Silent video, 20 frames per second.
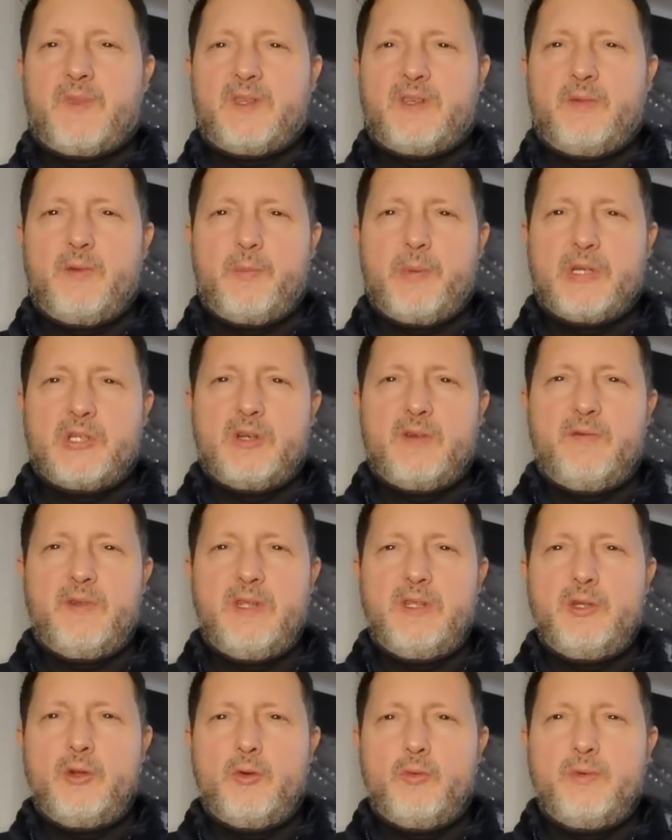se vi piace il
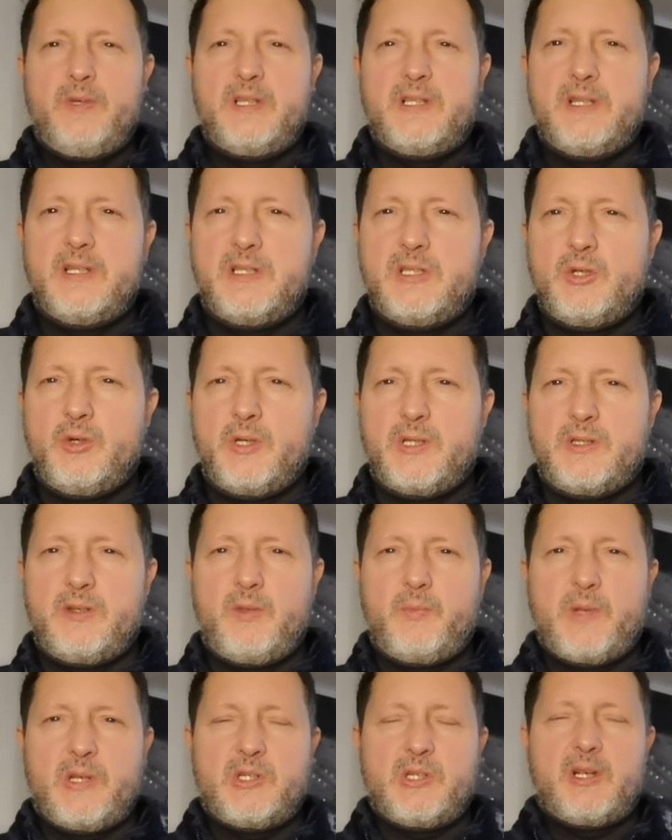video, un'iscrizione se
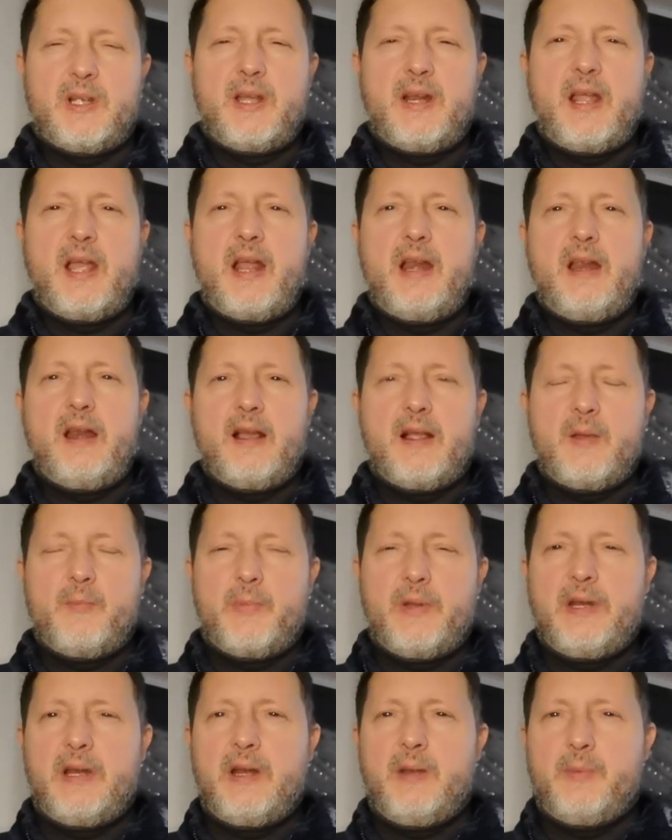vi piace il canale, la
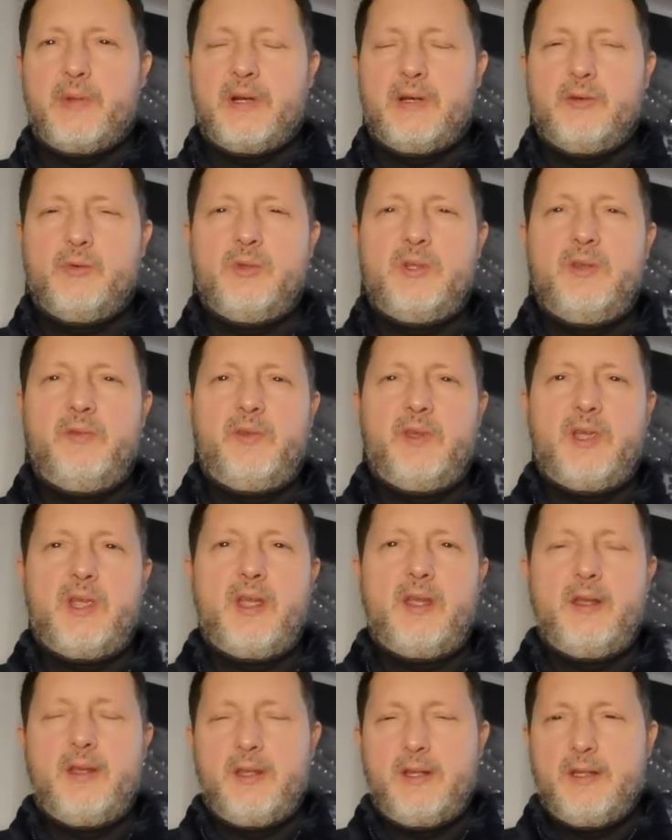campanella per le
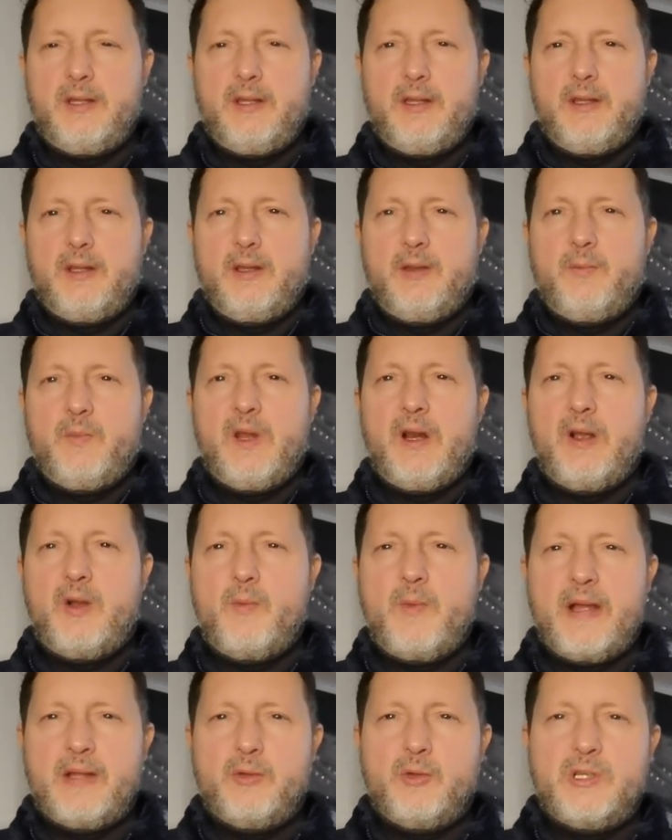notifiche. Mi
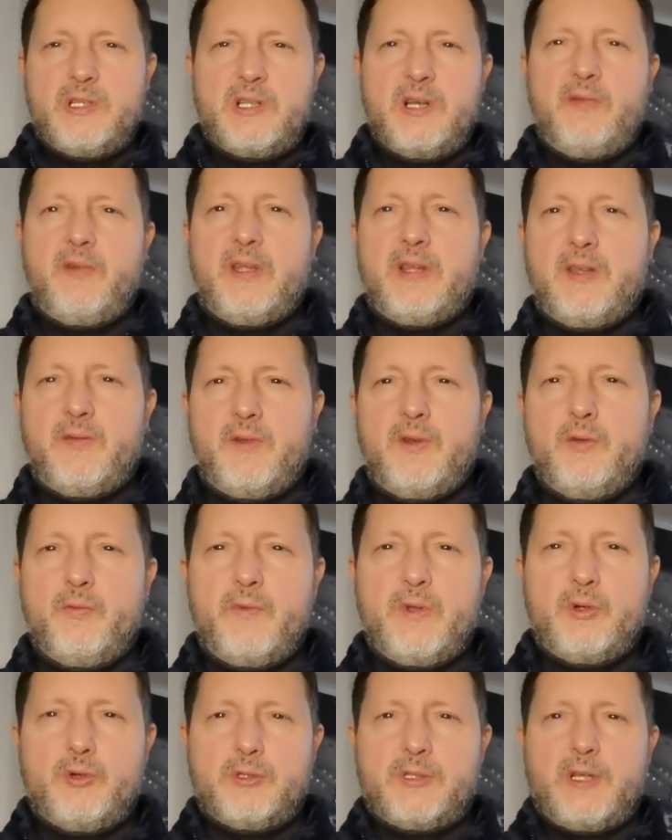raccomando, iscrivetevi, non
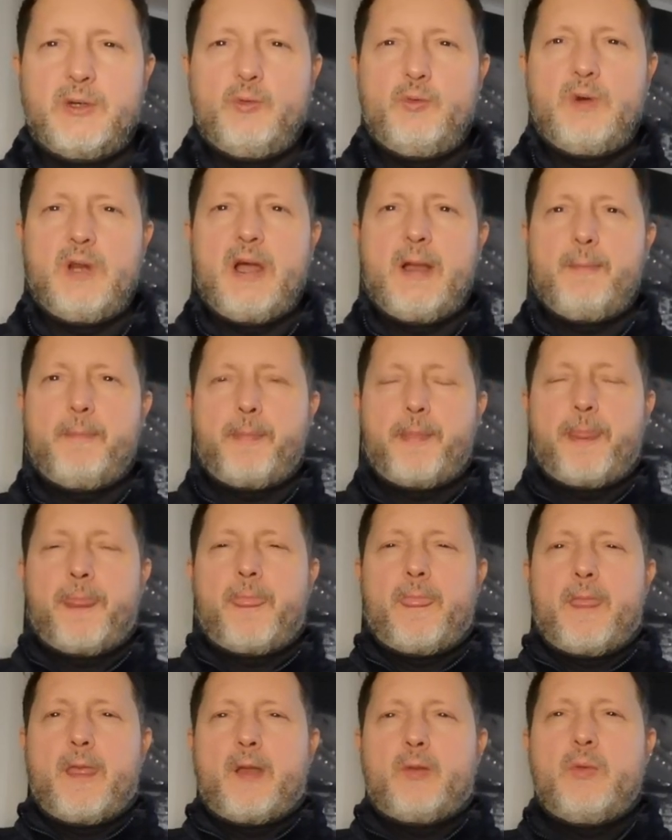vi costa nulla.
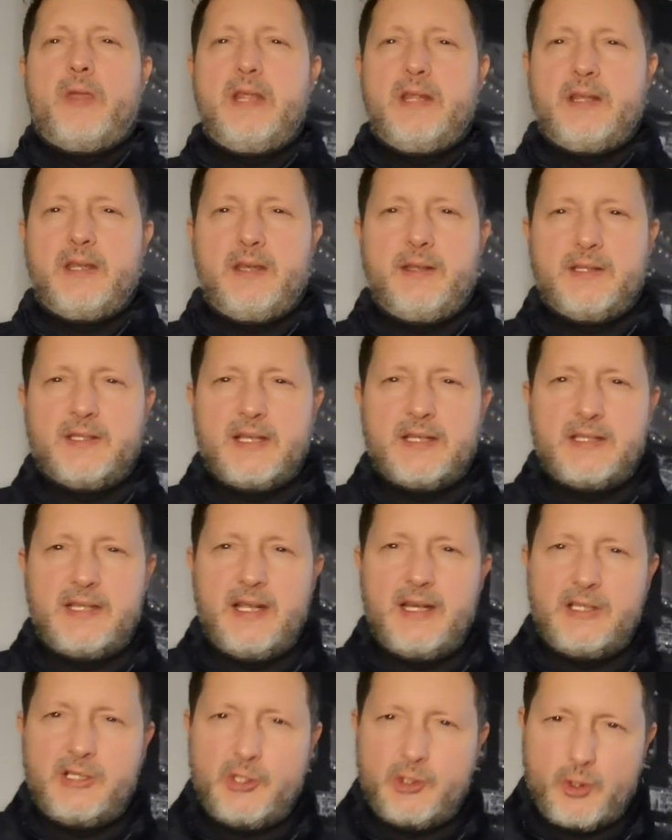Quindi,
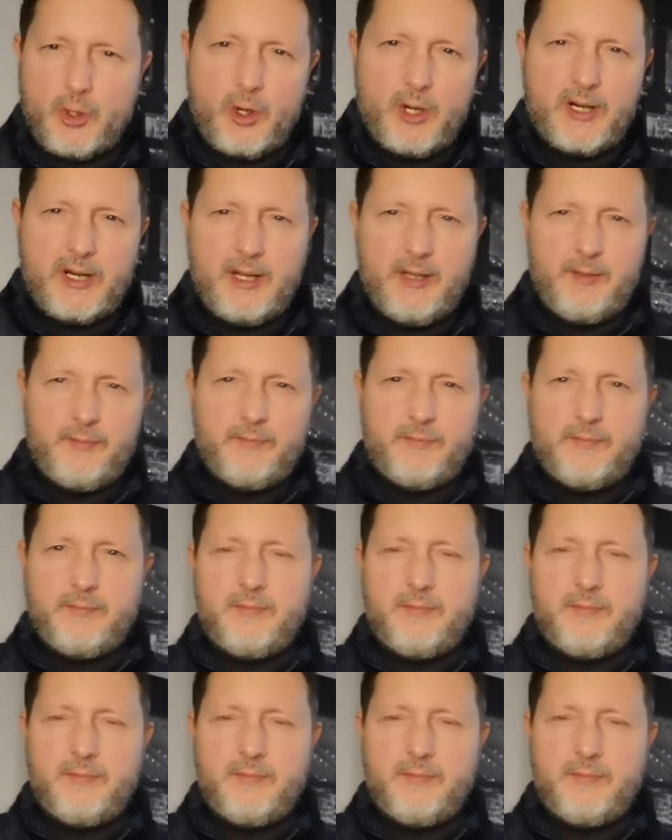stasera si gioca.